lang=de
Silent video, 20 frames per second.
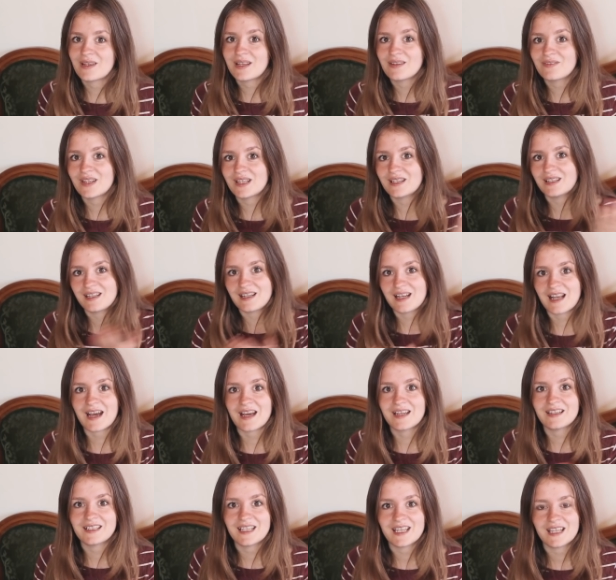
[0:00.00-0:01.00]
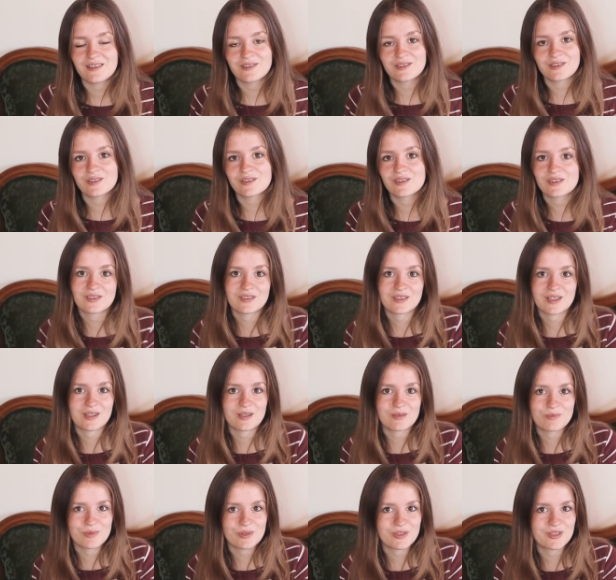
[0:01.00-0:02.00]
wenn wir in den Laden gehen und uns unser
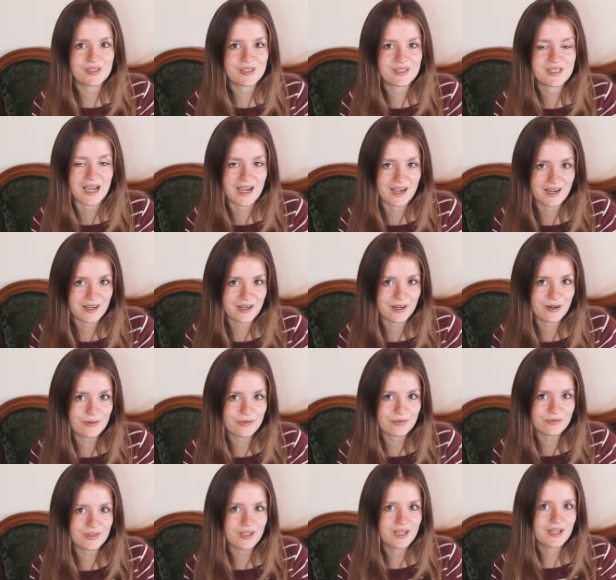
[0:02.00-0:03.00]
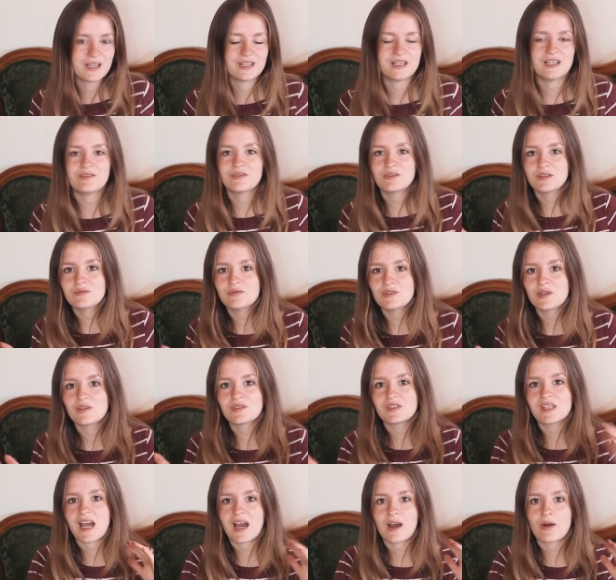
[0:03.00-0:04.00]
Gemüse da kaufen. Da würden wir
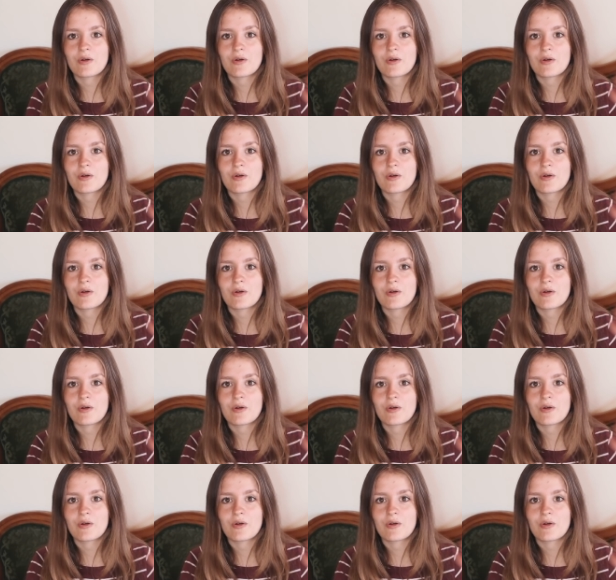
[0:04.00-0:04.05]
uns ja